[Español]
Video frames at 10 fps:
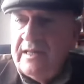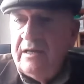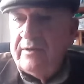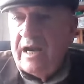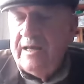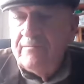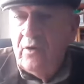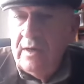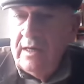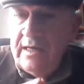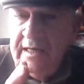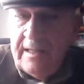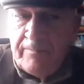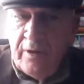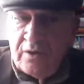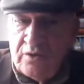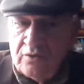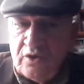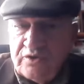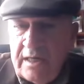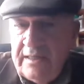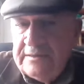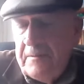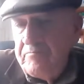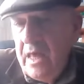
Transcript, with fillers: del liberalismo y de proyección socialista,